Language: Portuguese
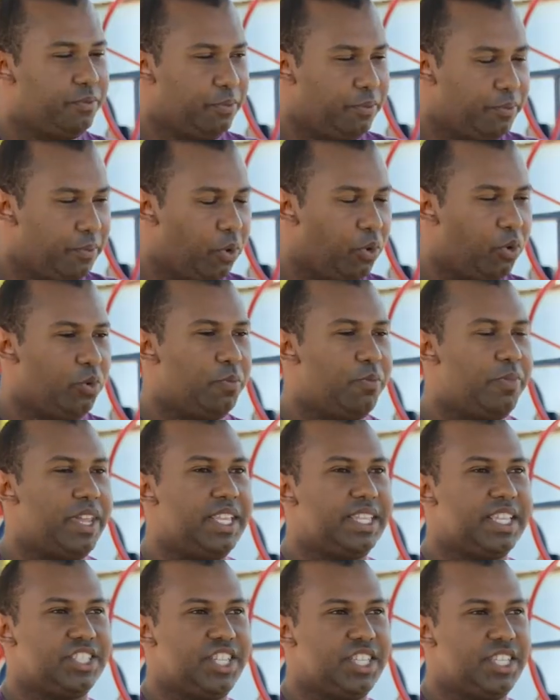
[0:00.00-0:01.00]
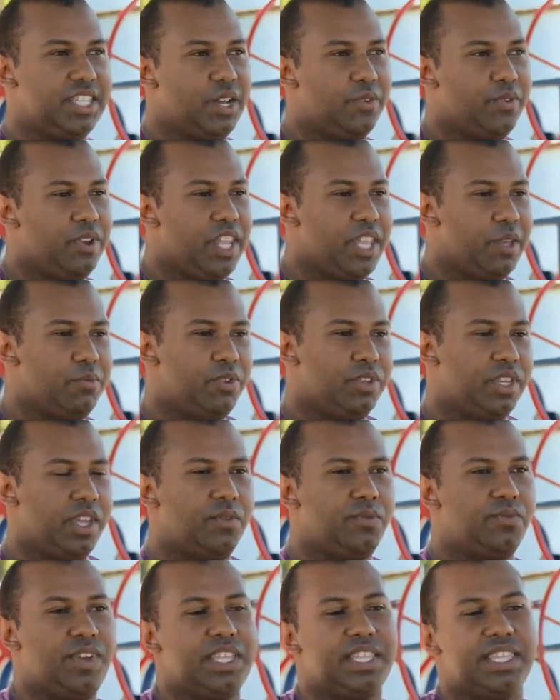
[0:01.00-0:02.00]
bolo preto. A gente, então eu é lembro
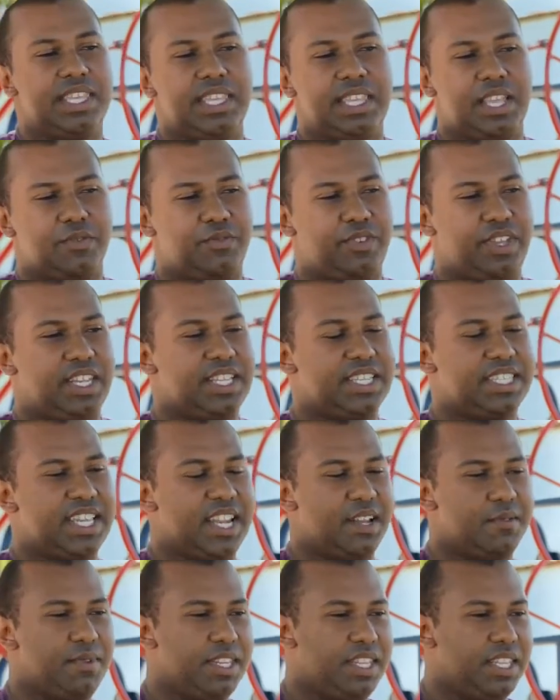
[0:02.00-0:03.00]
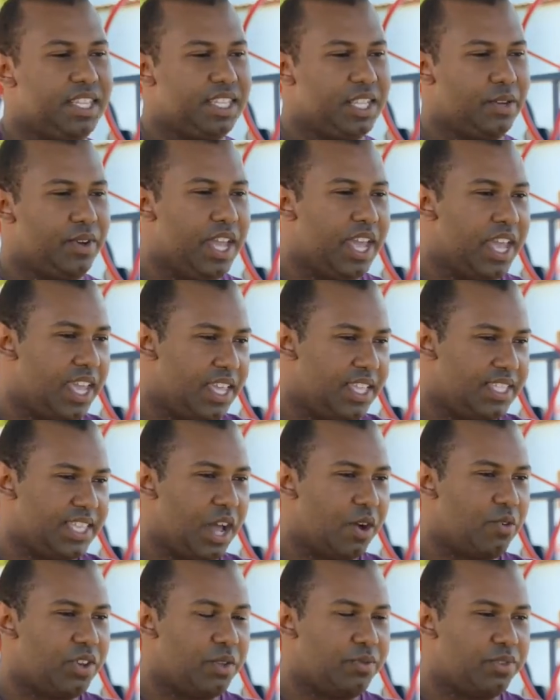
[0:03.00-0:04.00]
que eu vendi na feira de Saramirim, então
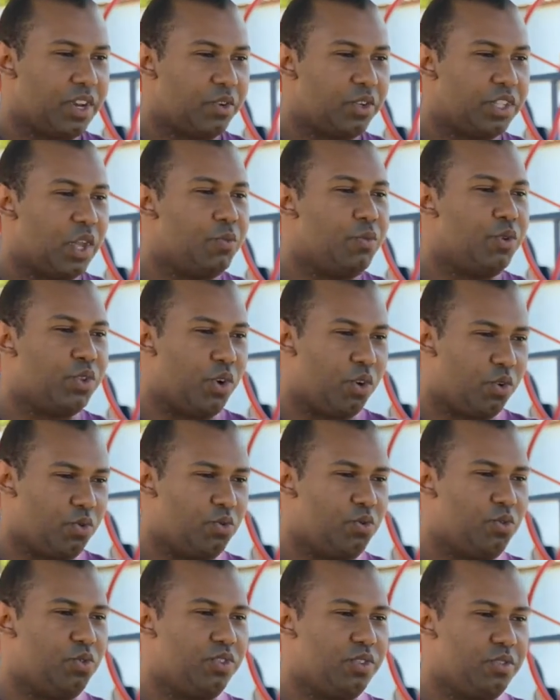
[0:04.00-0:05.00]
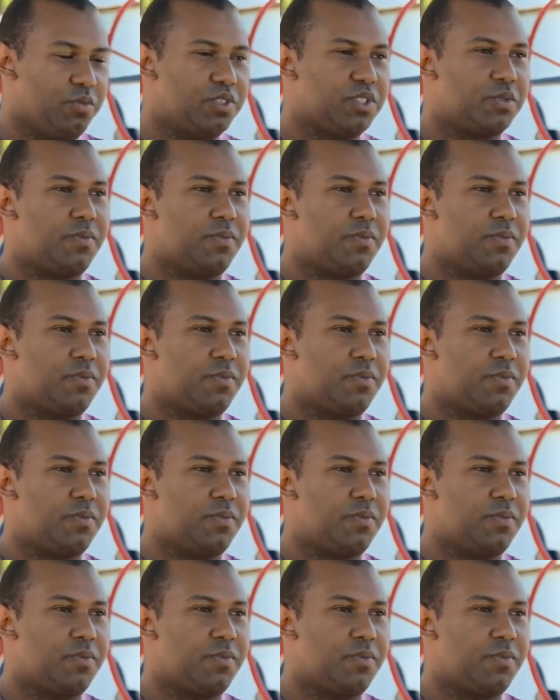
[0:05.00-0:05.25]
isso é algo que eu tenho muito orgulho dos meus